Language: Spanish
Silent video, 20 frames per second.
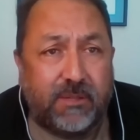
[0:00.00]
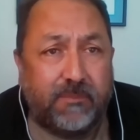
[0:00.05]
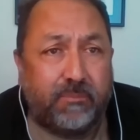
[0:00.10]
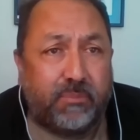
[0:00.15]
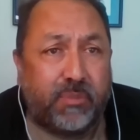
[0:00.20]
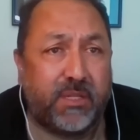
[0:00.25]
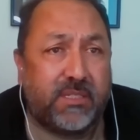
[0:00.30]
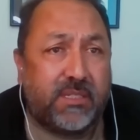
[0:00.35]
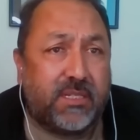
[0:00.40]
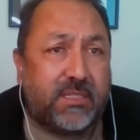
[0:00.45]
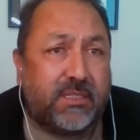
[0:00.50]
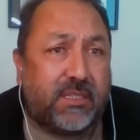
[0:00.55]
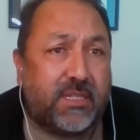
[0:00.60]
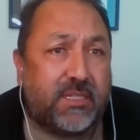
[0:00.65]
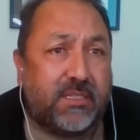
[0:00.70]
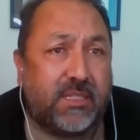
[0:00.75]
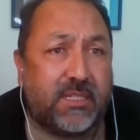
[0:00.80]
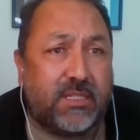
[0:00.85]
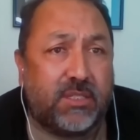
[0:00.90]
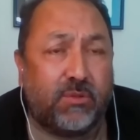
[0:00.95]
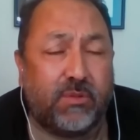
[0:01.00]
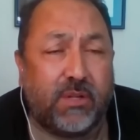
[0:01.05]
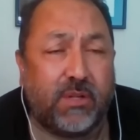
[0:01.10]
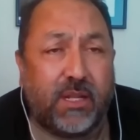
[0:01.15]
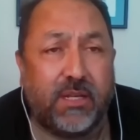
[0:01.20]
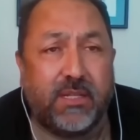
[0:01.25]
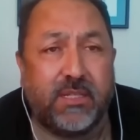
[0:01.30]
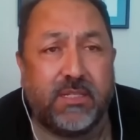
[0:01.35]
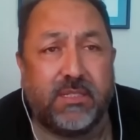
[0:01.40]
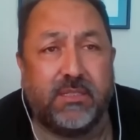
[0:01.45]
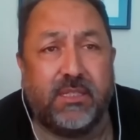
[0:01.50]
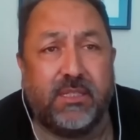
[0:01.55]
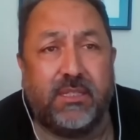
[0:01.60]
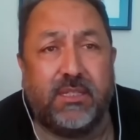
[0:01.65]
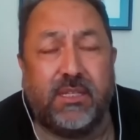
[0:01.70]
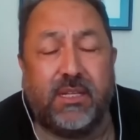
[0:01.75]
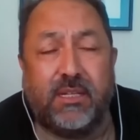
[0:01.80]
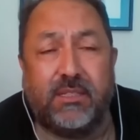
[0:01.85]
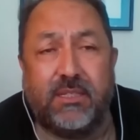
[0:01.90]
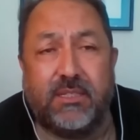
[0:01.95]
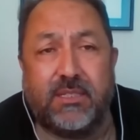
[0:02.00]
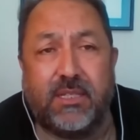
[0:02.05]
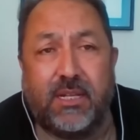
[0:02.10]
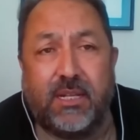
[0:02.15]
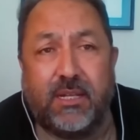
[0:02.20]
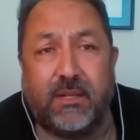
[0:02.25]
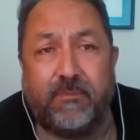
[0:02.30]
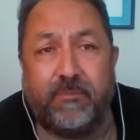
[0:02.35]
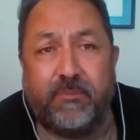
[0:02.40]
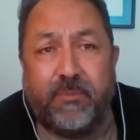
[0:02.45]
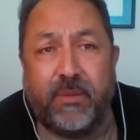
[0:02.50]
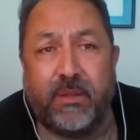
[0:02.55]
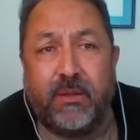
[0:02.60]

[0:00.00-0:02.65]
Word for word: empresas transnacionales dedicadas a la